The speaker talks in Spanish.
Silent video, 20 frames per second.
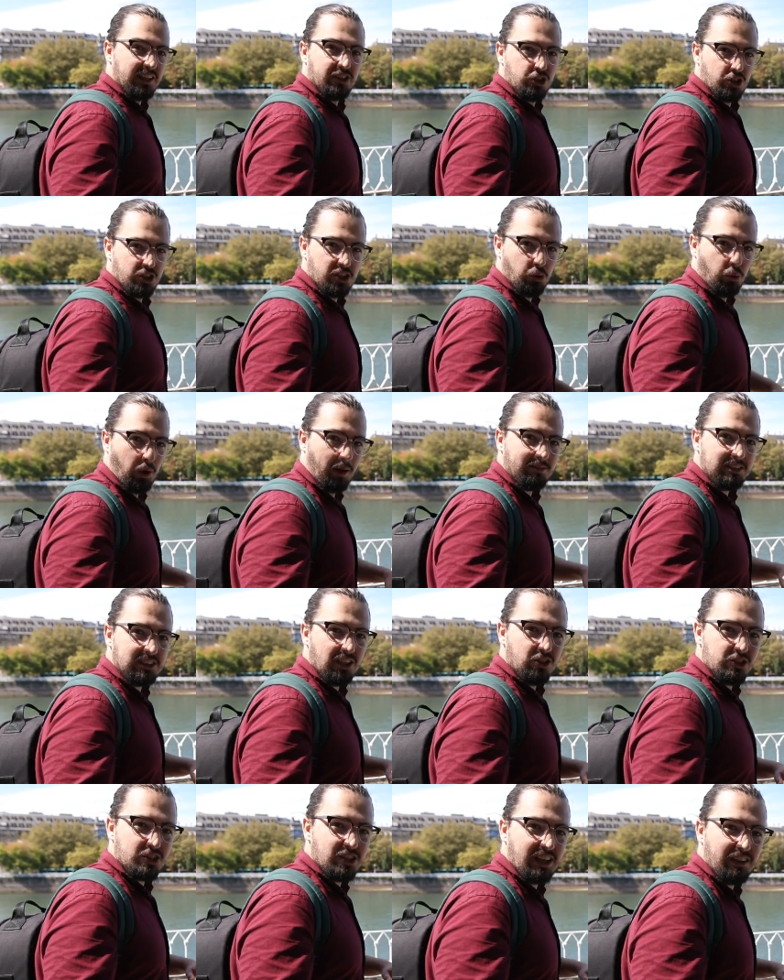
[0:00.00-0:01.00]
Yo seguramente
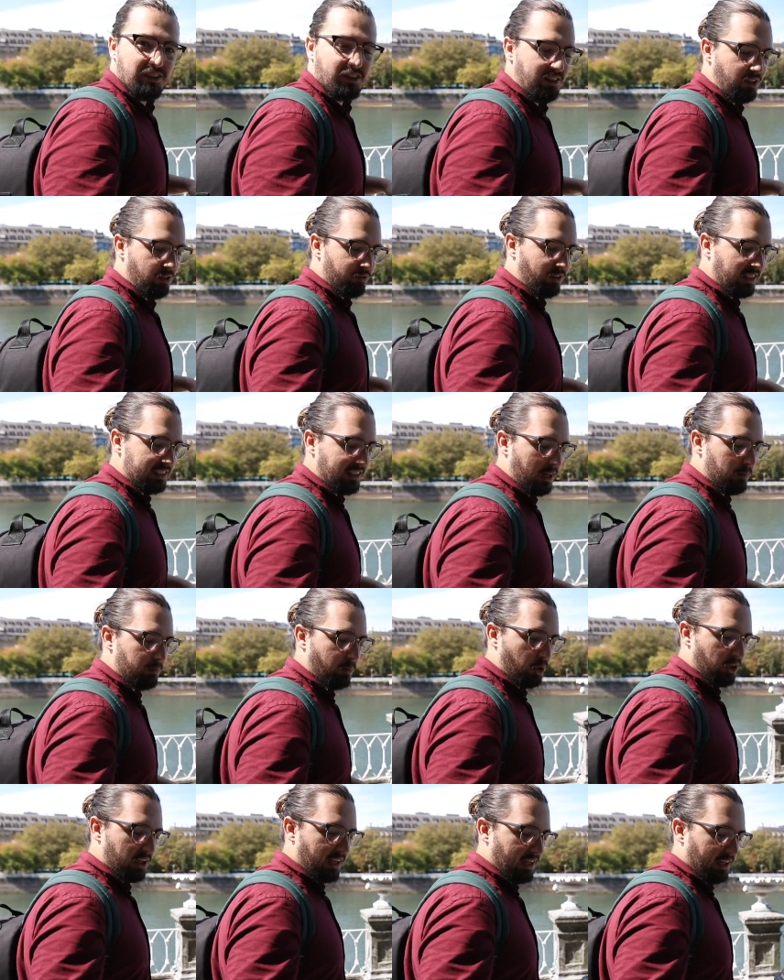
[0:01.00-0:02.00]
lo estoy haciendo fatal
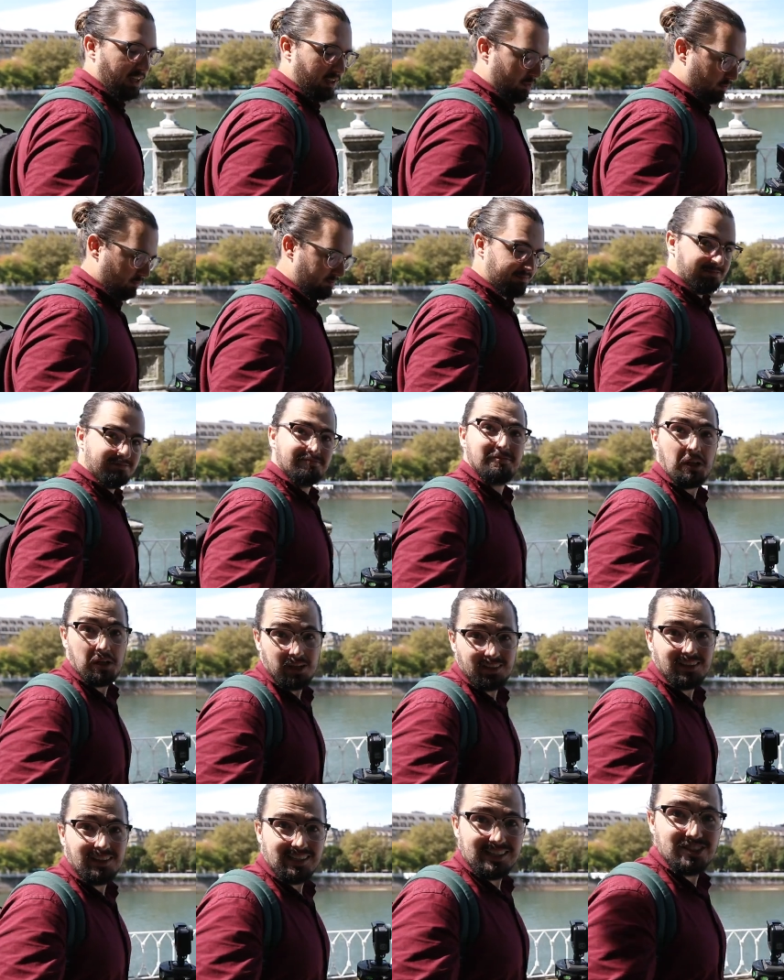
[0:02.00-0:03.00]
porque
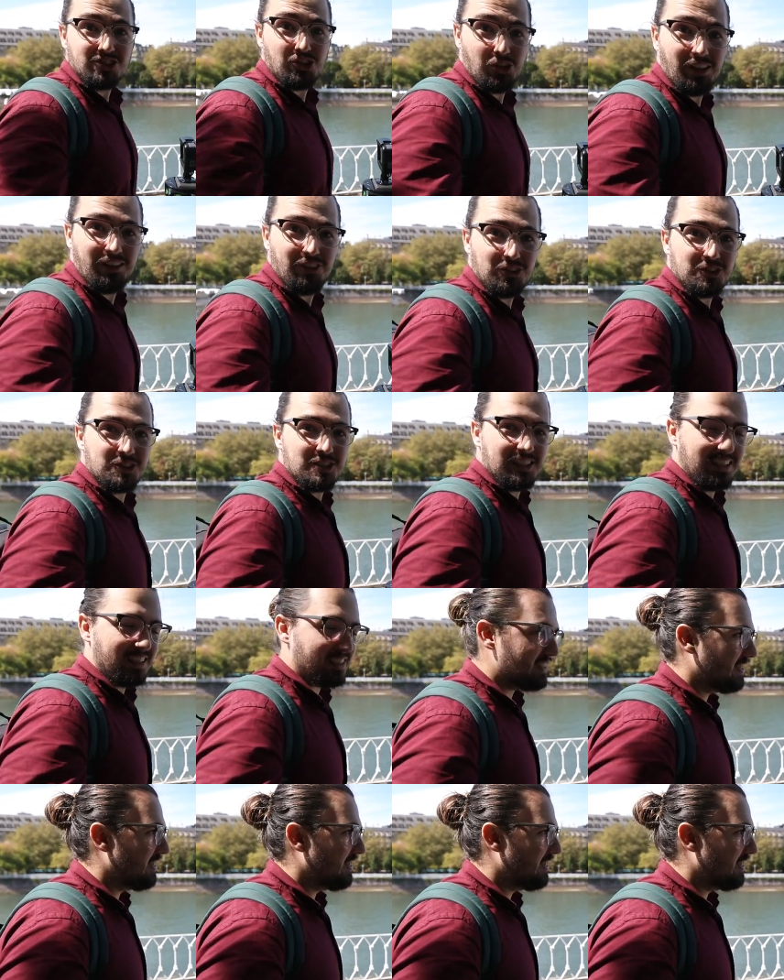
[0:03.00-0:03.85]
le estoy dando hostias.